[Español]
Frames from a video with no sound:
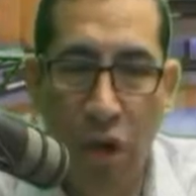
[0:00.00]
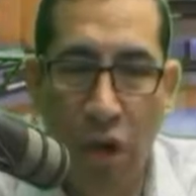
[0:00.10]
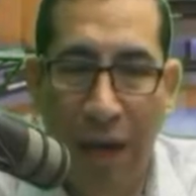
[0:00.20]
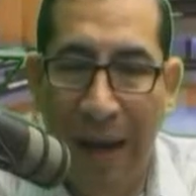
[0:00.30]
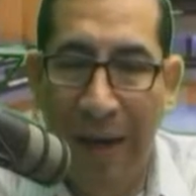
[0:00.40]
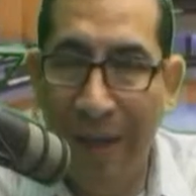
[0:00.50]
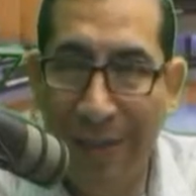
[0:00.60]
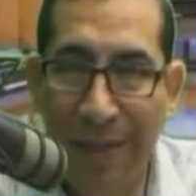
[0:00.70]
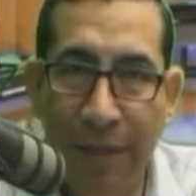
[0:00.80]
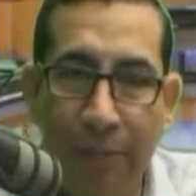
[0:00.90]
de Mario
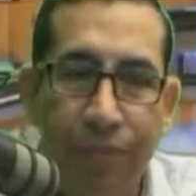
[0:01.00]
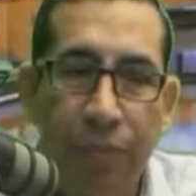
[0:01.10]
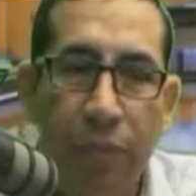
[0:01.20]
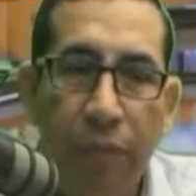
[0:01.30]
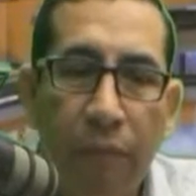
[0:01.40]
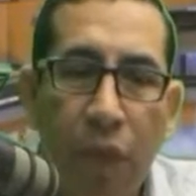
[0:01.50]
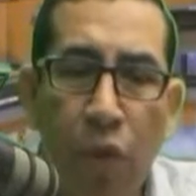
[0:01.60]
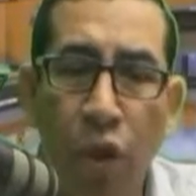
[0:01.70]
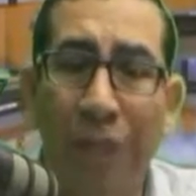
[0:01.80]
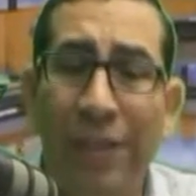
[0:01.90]
Calabresi
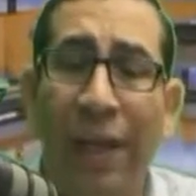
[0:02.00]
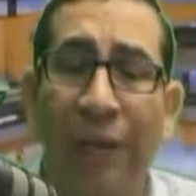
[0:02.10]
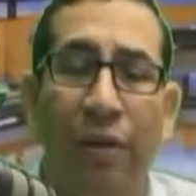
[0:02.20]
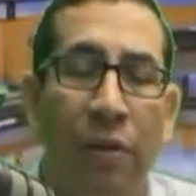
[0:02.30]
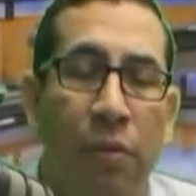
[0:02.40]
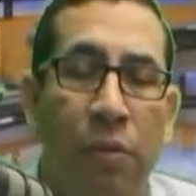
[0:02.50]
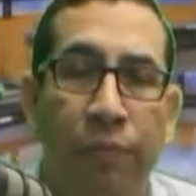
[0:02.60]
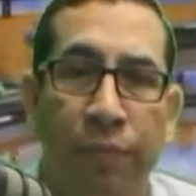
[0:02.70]
cuando dice,